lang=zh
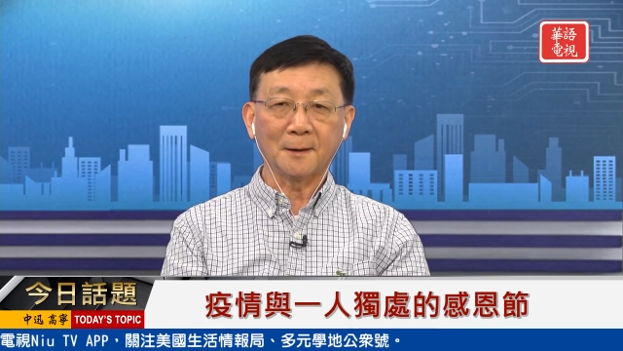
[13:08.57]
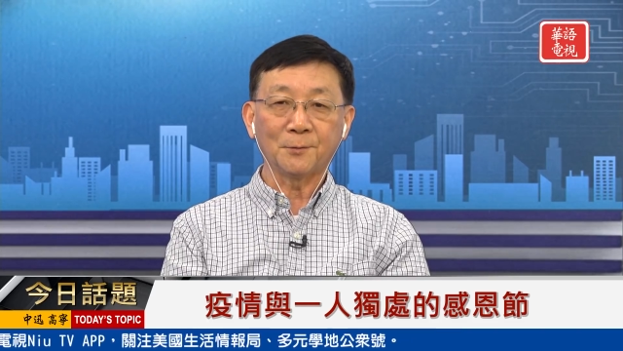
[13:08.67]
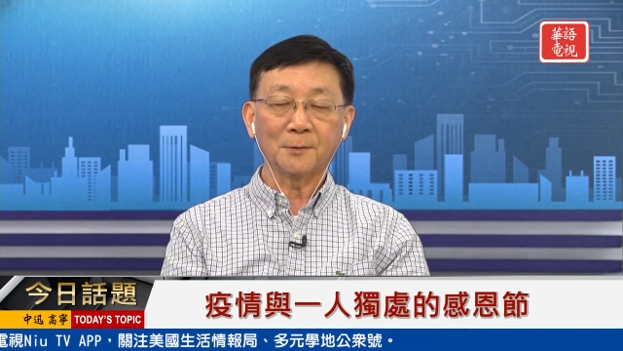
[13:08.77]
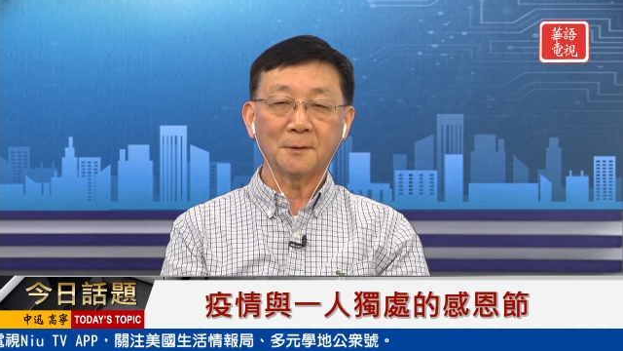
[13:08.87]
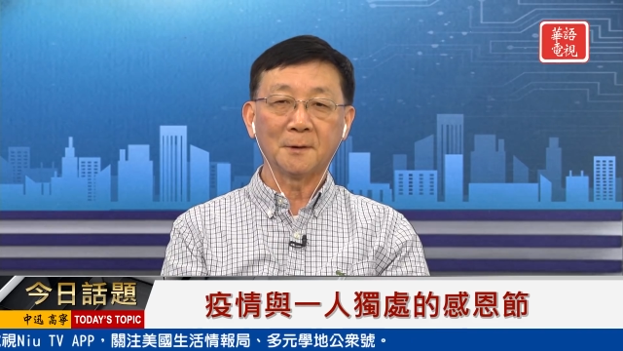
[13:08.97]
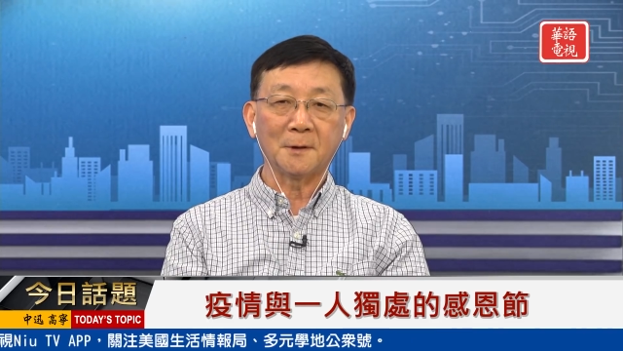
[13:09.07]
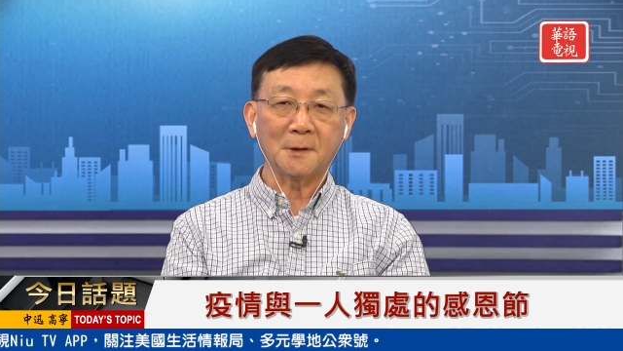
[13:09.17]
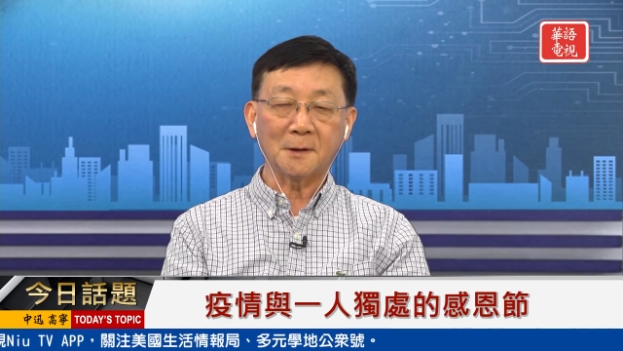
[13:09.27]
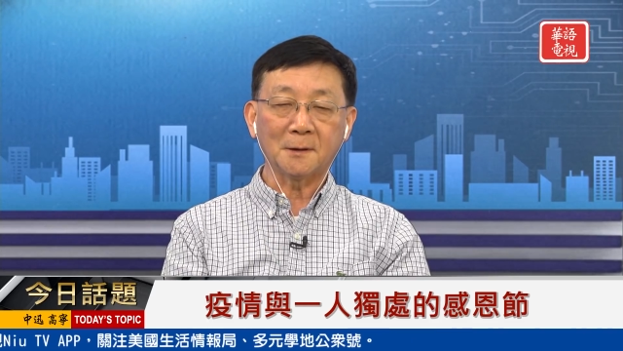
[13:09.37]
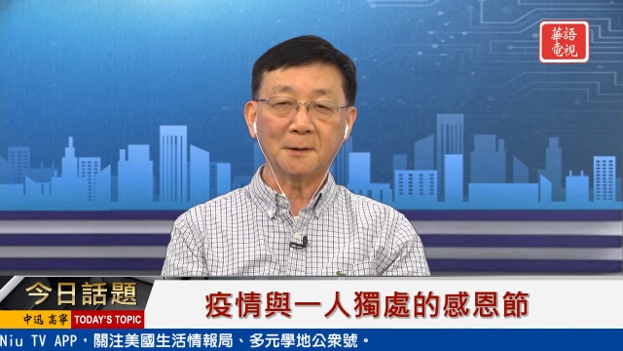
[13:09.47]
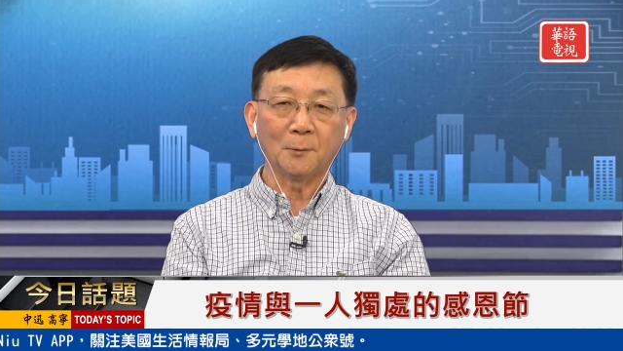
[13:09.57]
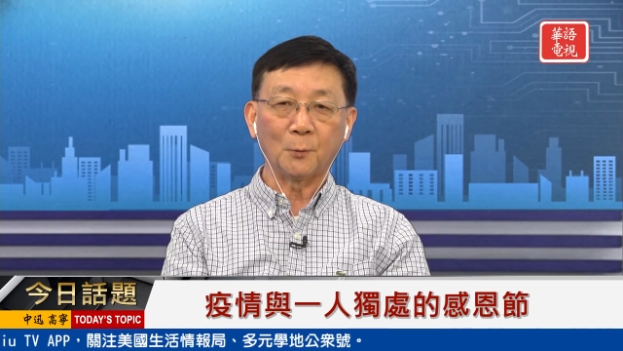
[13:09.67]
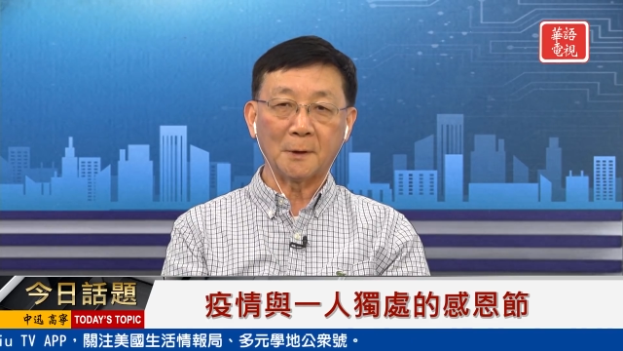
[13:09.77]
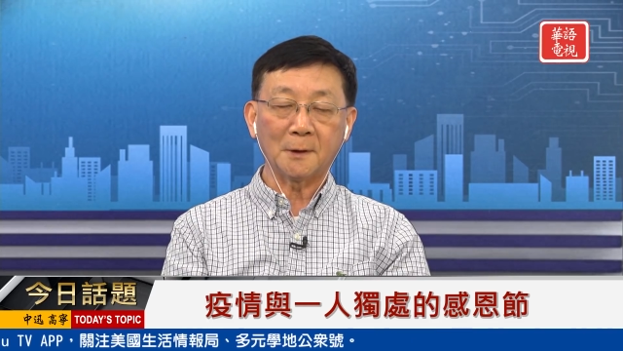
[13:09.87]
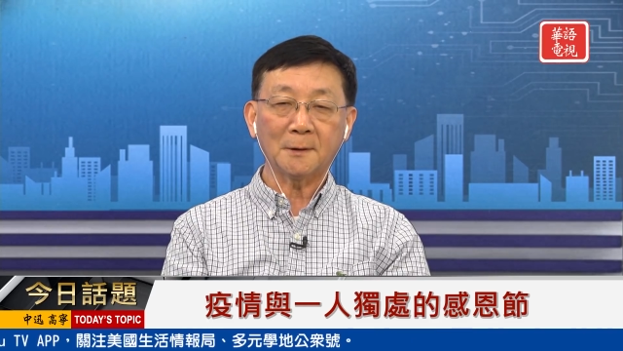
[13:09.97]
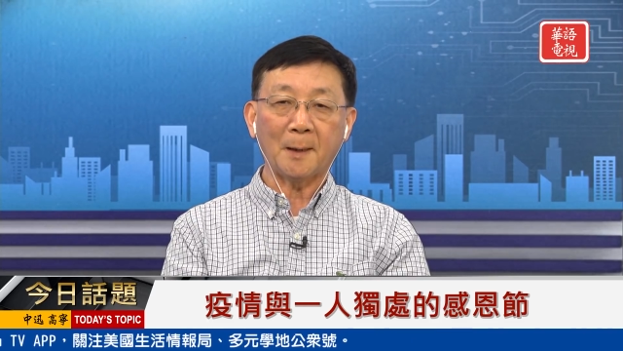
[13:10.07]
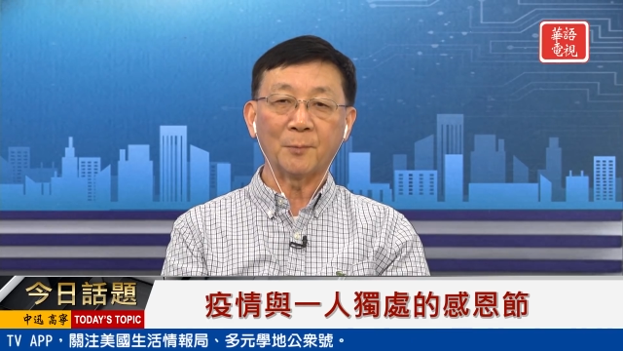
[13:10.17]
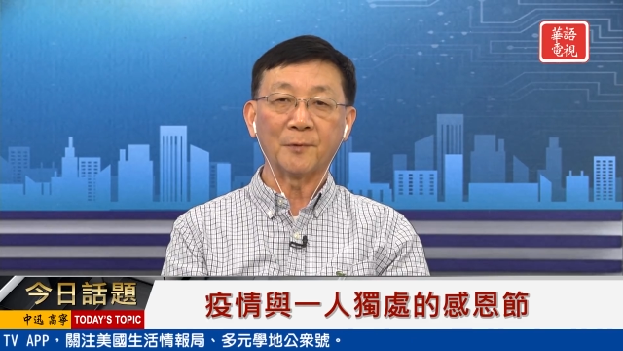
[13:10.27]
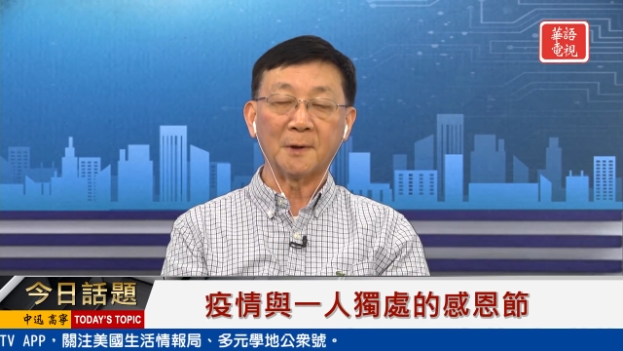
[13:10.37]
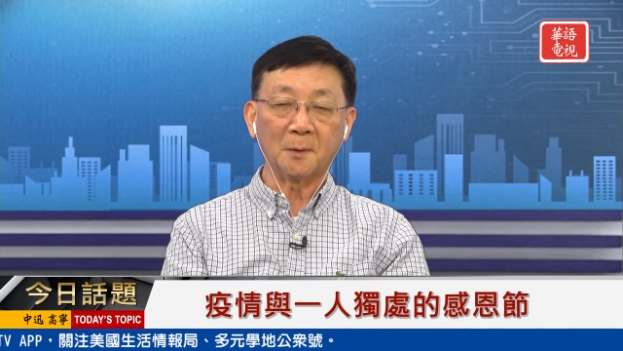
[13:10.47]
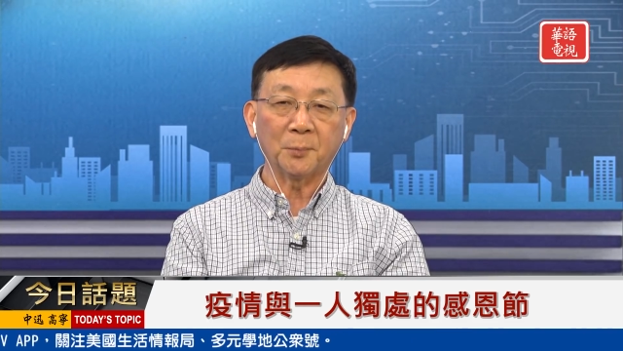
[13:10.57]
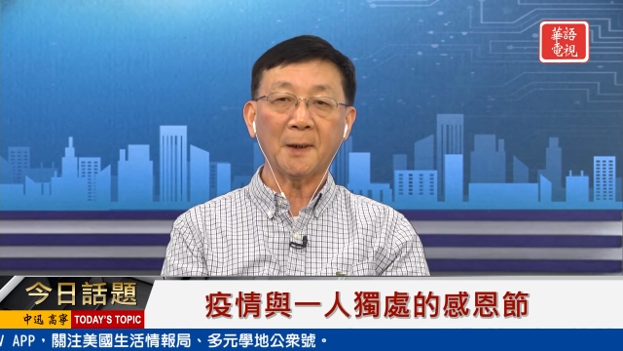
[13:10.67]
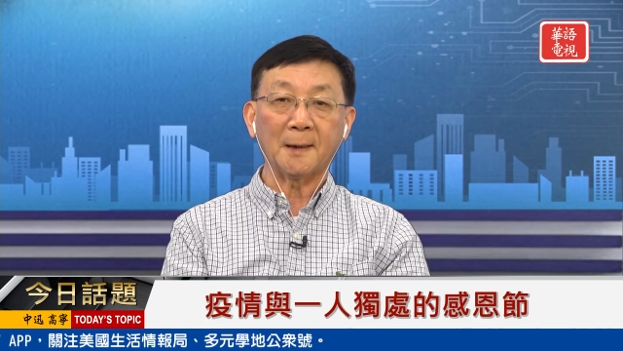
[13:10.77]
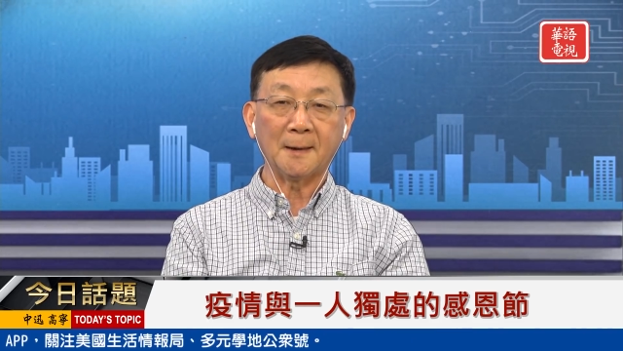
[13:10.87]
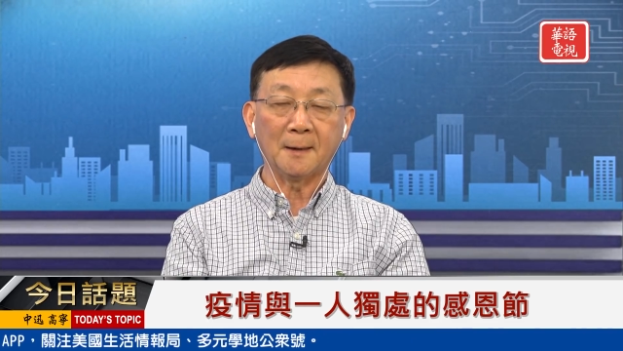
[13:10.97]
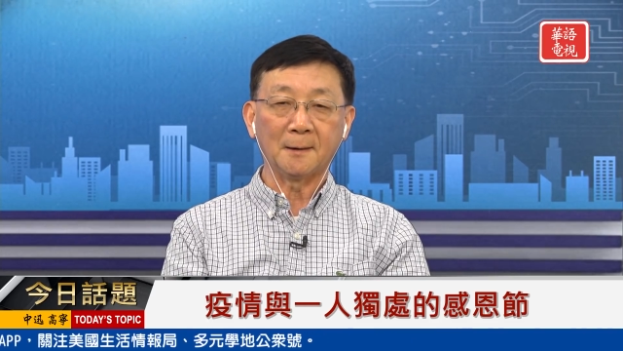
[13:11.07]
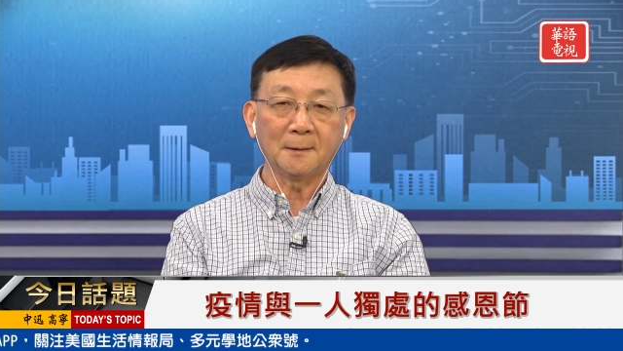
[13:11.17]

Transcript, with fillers: 他说其实我和大部分的人不太一样，